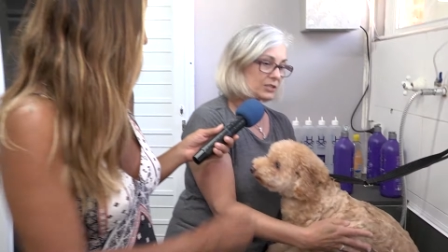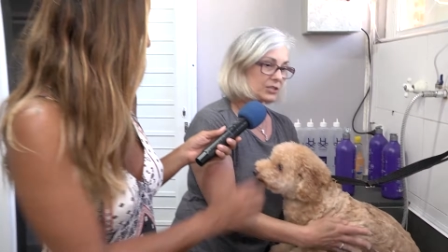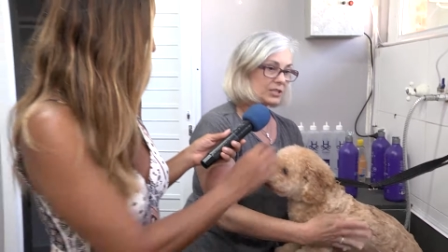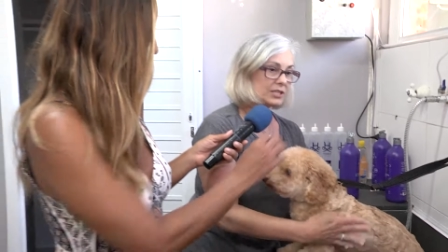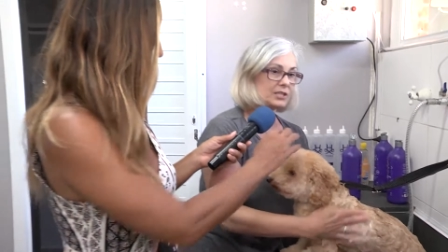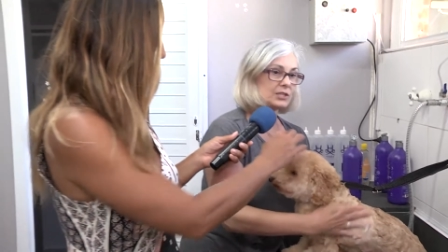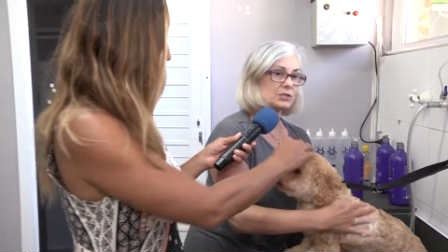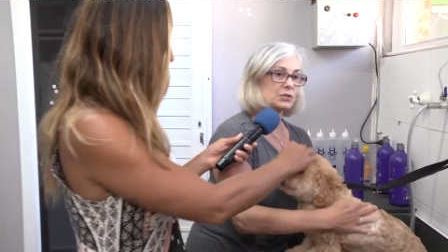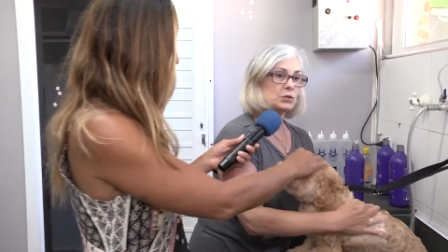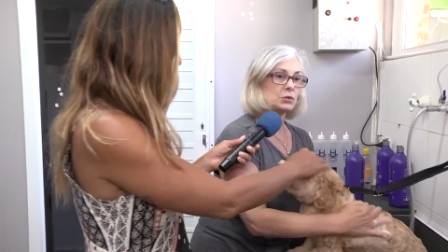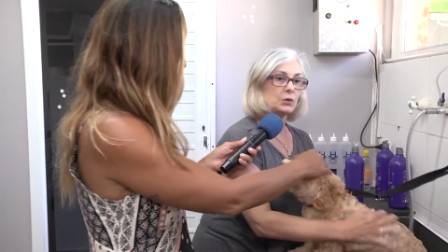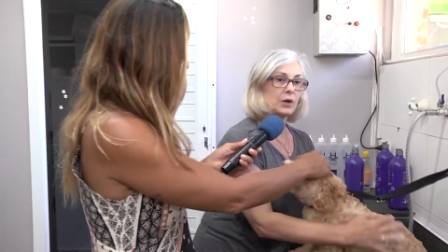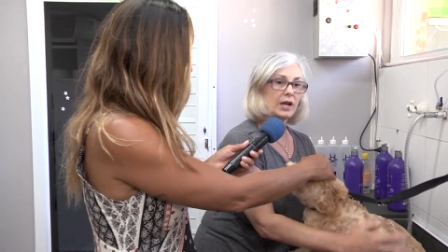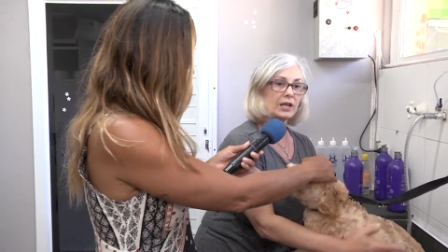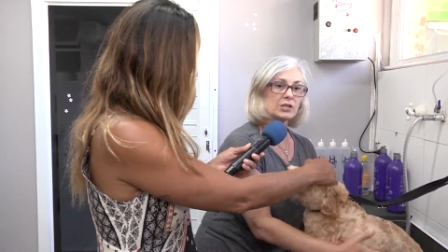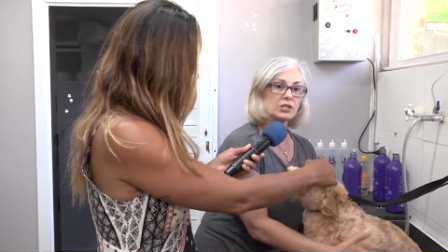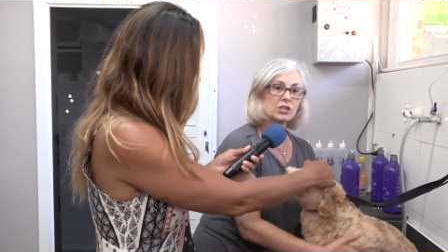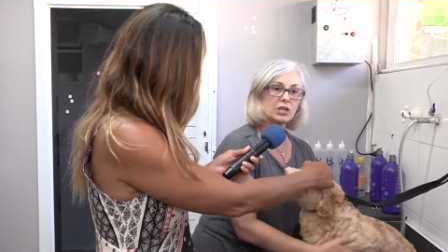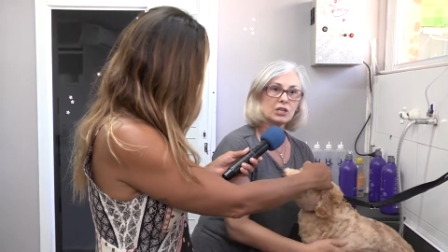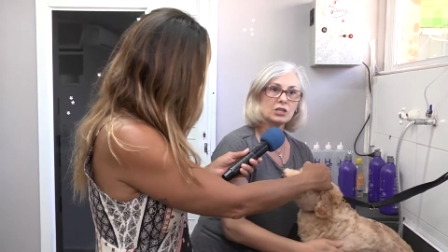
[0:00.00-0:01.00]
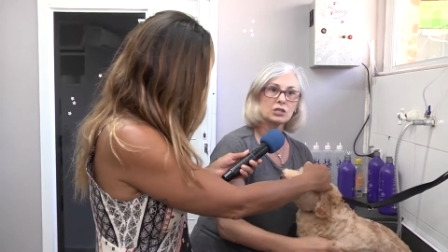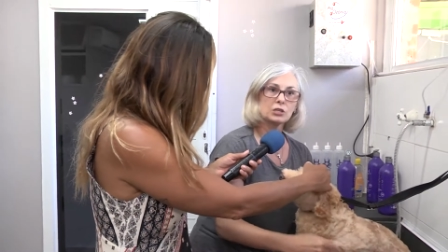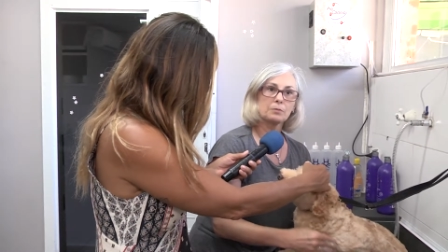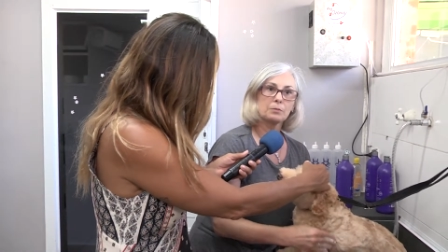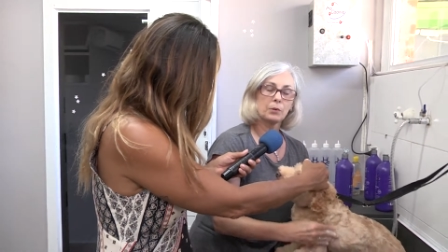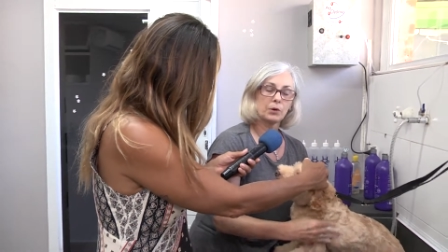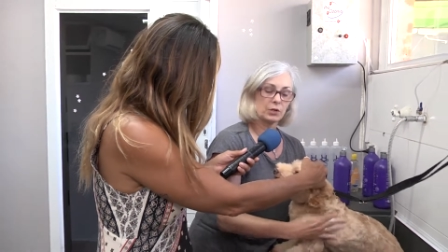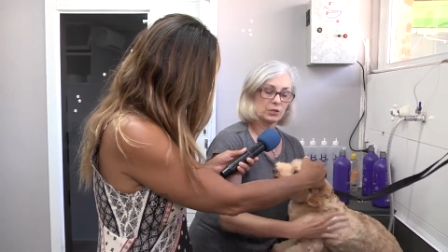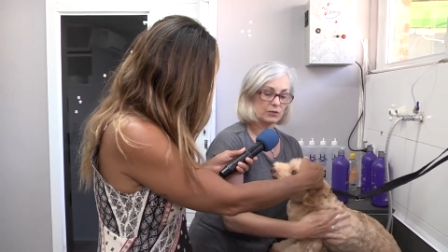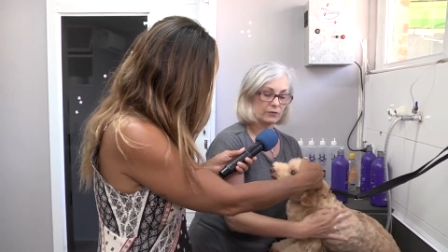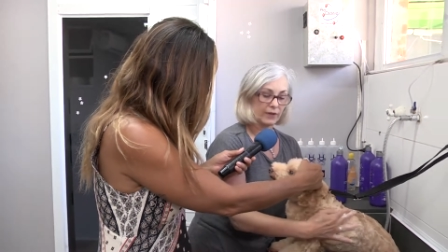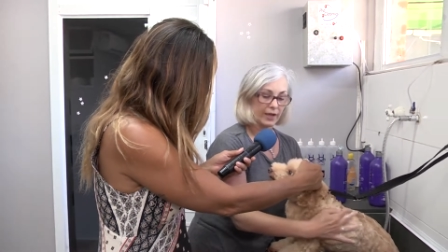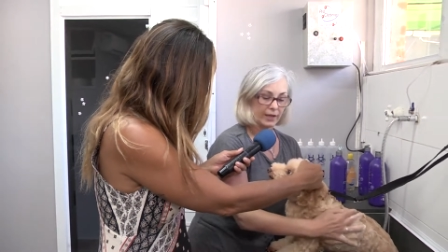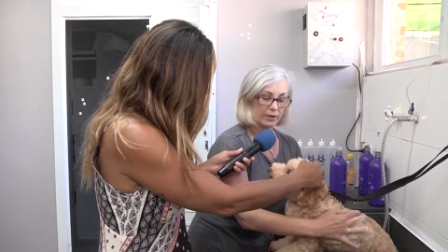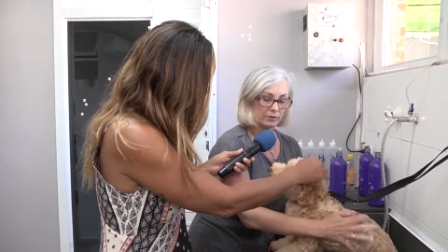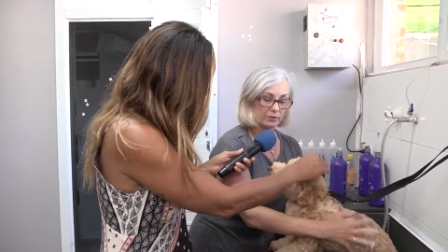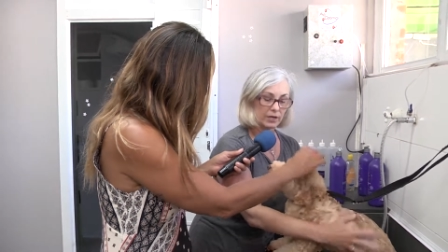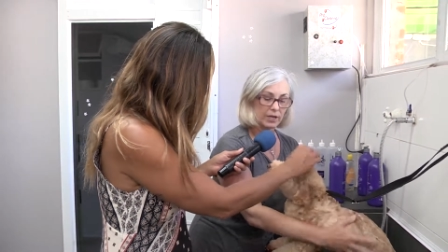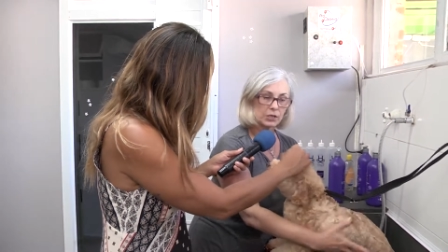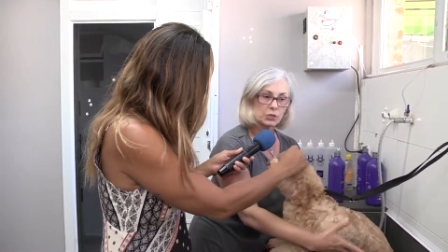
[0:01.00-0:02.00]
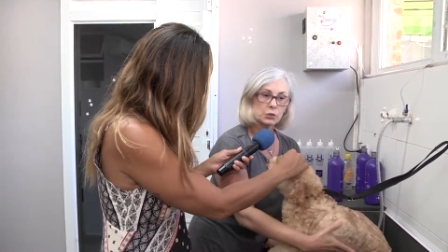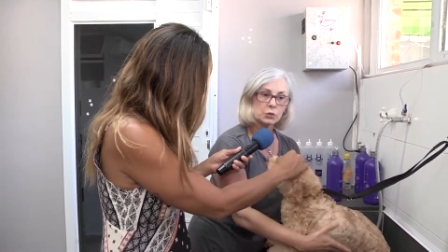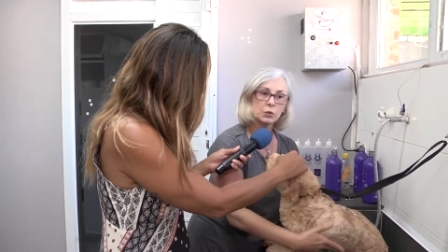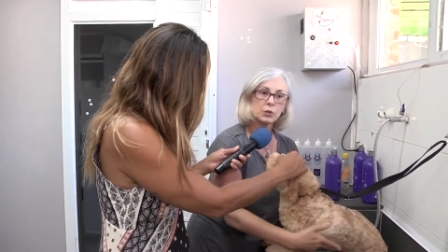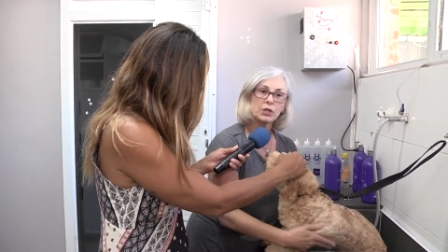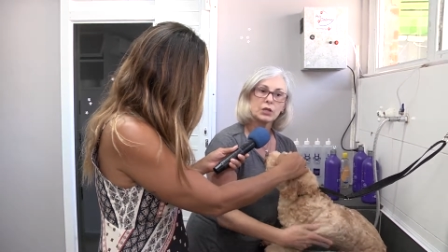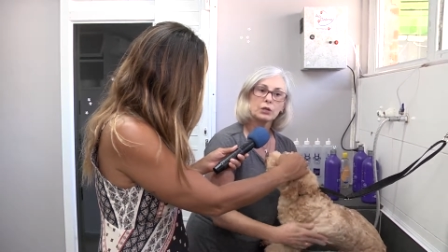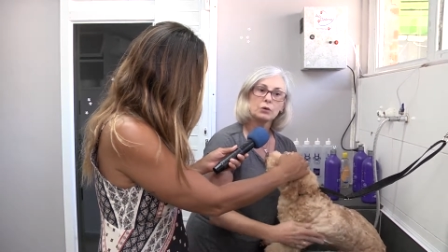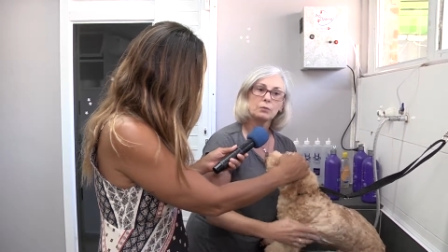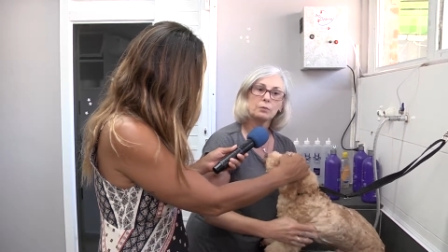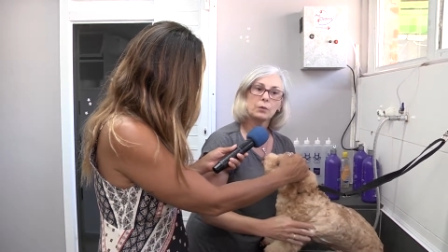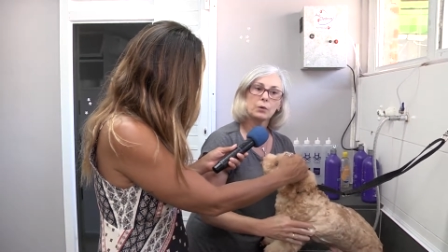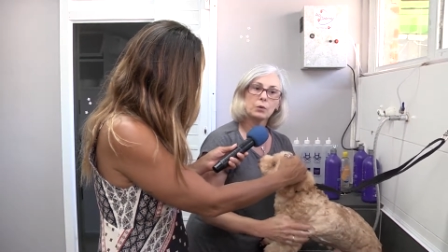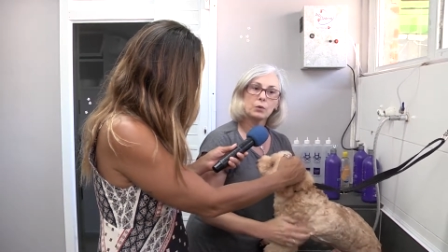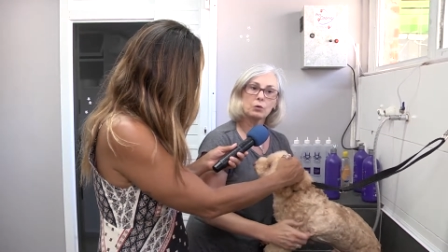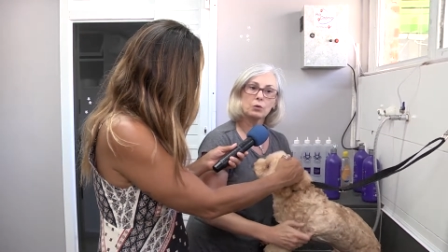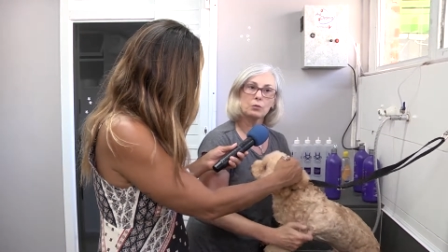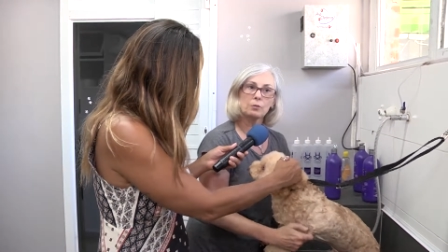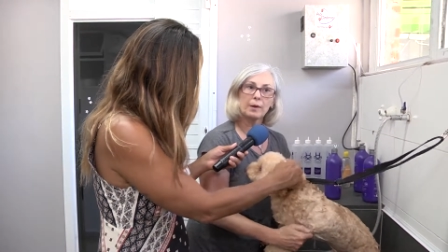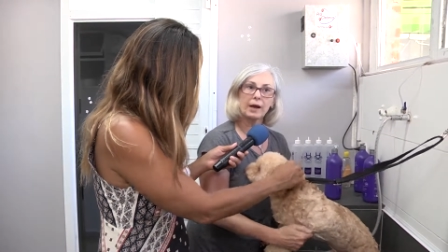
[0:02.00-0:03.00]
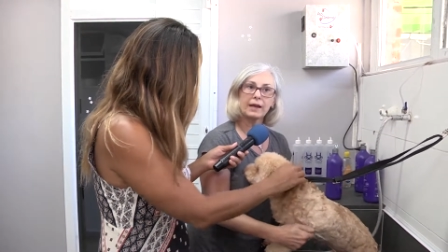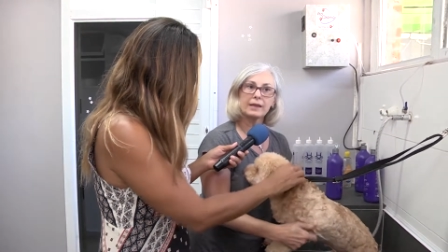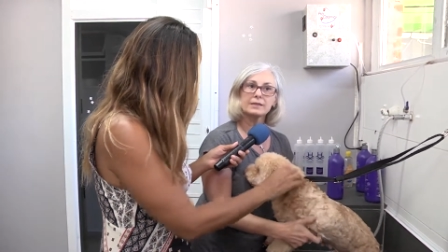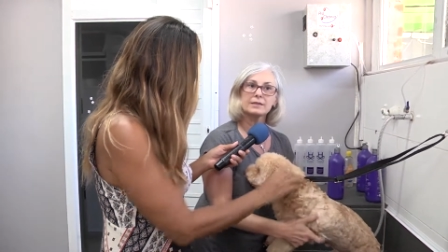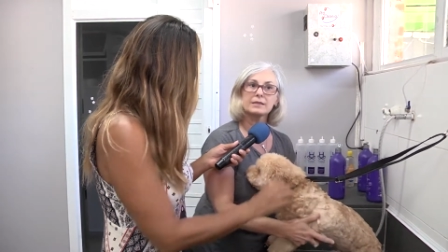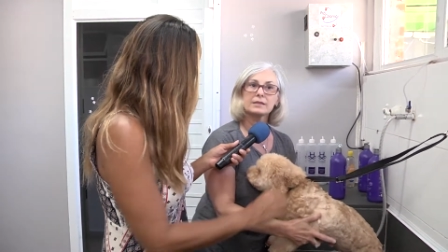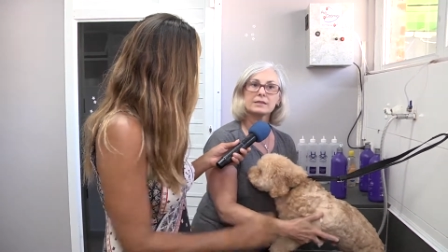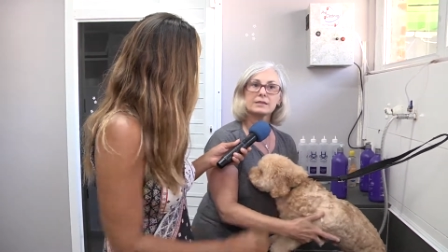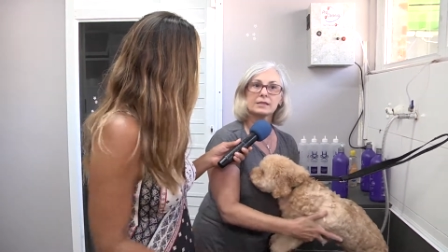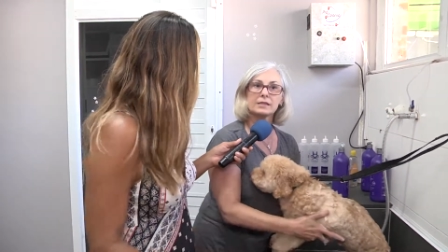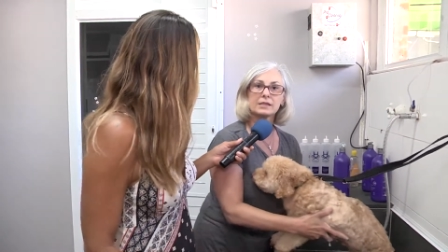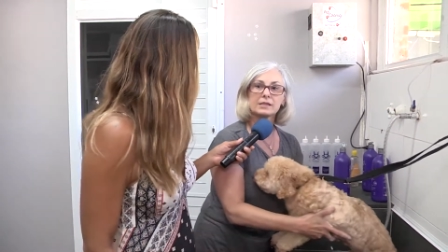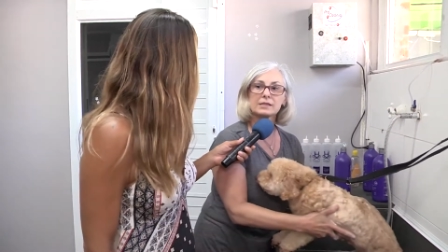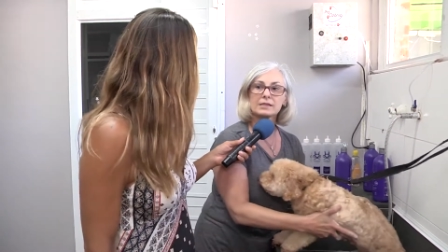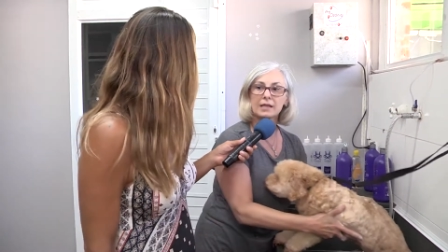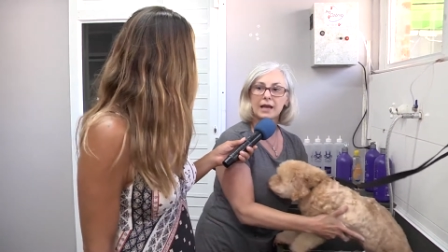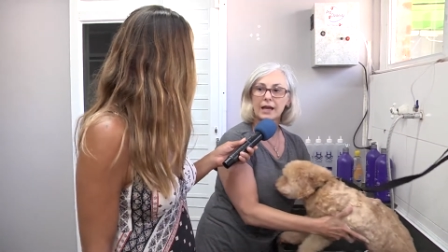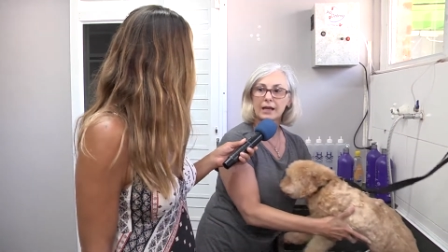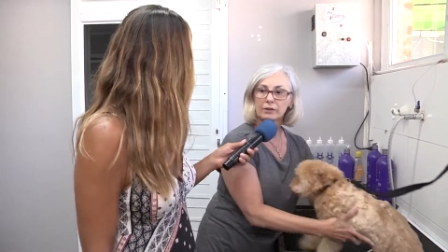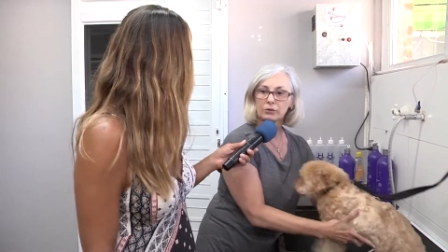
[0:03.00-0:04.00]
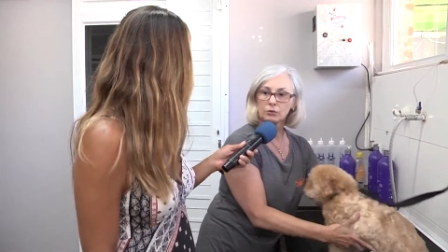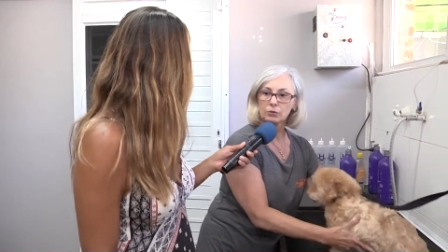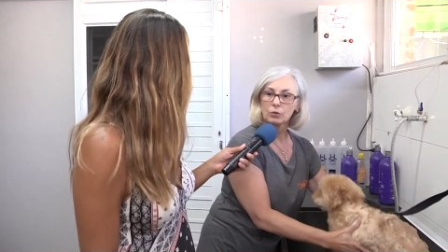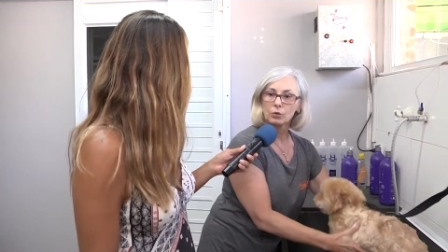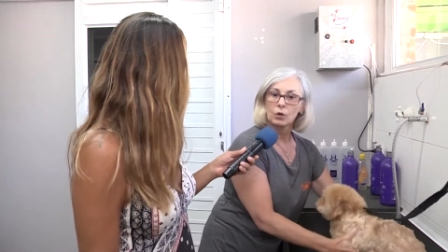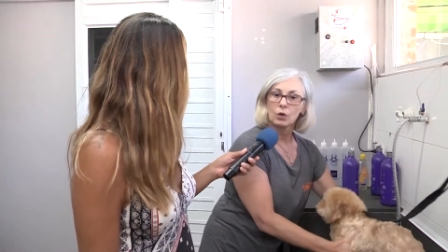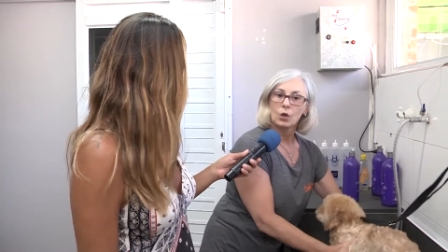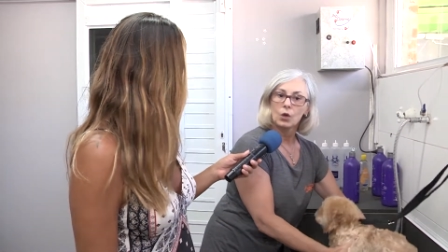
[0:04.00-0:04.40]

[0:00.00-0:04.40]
disso, a gente pode, vai, é um cachorrinho um pouco mais estressado.